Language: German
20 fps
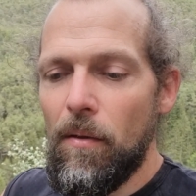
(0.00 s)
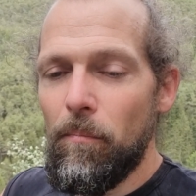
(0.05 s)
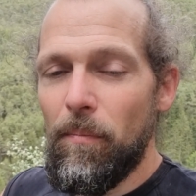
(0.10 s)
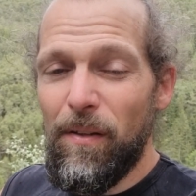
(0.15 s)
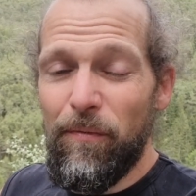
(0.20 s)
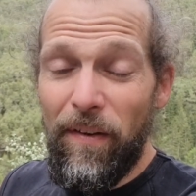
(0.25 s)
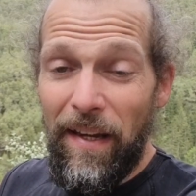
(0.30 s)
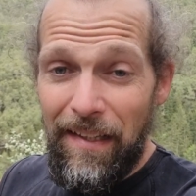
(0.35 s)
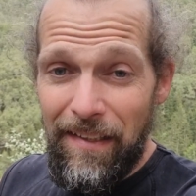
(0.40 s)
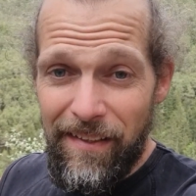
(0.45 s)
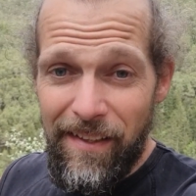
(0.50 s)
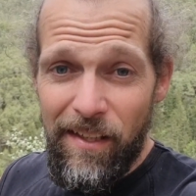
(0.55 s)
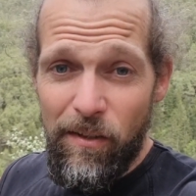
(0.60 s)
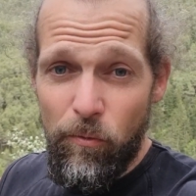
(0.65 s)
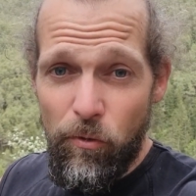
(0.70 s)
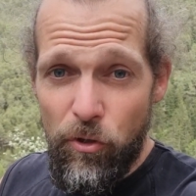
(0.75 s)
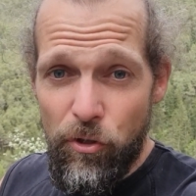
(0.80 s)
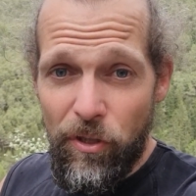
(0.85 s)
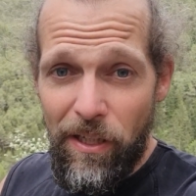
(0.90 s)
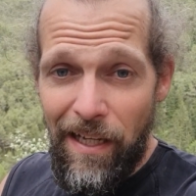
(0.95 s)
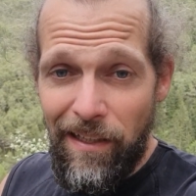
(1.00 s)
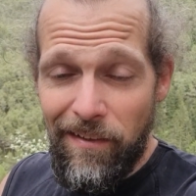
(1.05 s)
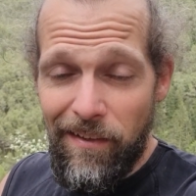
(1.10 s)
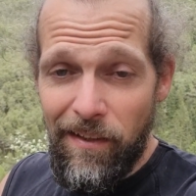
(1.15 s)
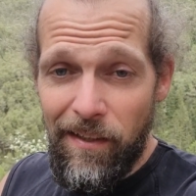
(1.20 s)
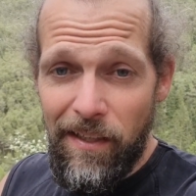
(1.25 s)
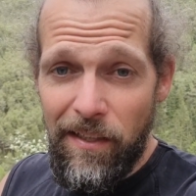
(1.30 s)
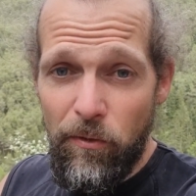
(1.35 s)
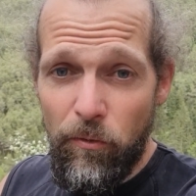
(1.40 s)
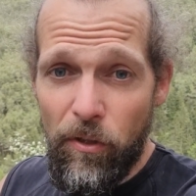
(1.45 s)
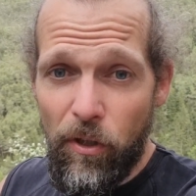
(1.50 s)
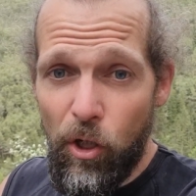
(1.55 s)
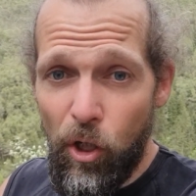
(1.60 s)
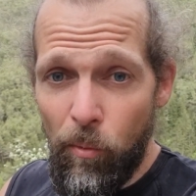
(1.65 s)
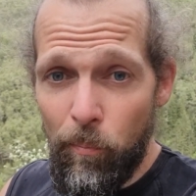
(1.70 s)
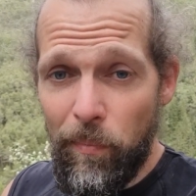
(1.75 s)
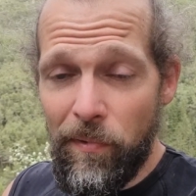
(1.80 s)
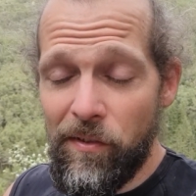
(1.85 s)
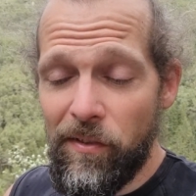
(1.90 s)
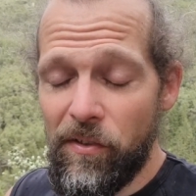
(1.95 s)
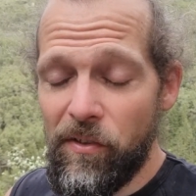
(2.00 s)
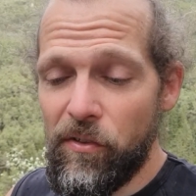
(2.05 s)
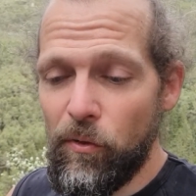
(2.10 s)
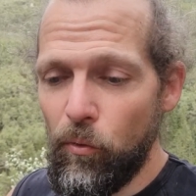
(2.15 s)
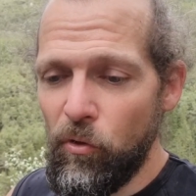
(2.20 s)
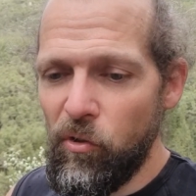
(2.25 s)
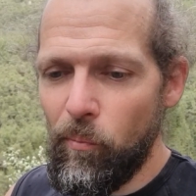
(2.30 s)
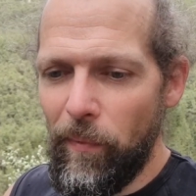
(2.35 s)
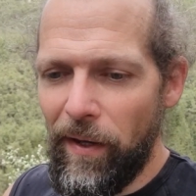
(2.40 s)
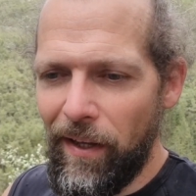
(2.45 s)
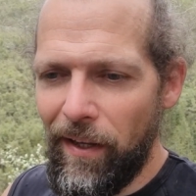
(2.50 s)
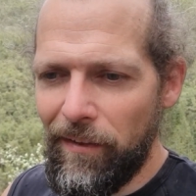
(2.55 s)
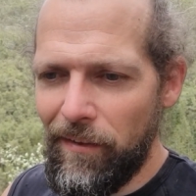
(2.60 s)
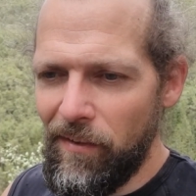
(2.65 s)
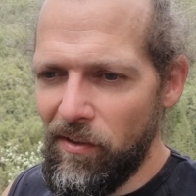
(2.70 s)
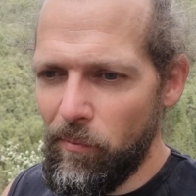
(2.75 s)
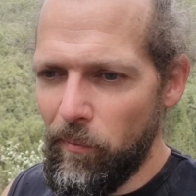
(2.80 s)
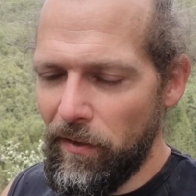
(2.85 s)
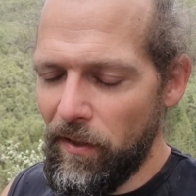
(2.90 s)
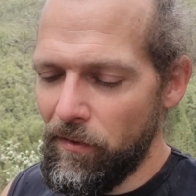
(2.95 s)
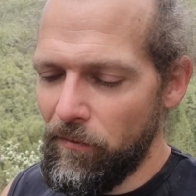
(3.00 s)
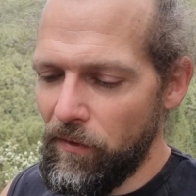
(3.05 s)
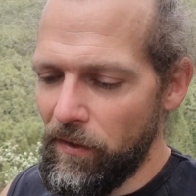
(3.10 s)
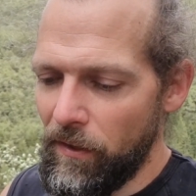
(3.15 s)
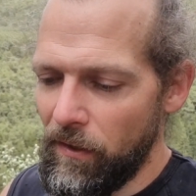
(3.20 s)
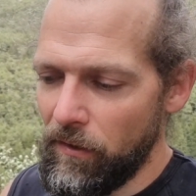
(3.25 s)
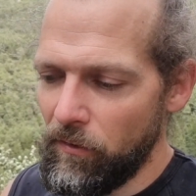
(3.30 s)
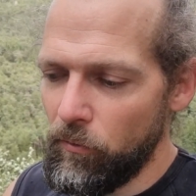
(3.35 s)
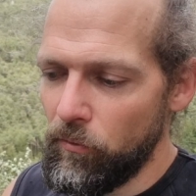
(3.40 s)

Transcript: Bewältigungsstrategien oder Kompensationsmechanismen entwickelt.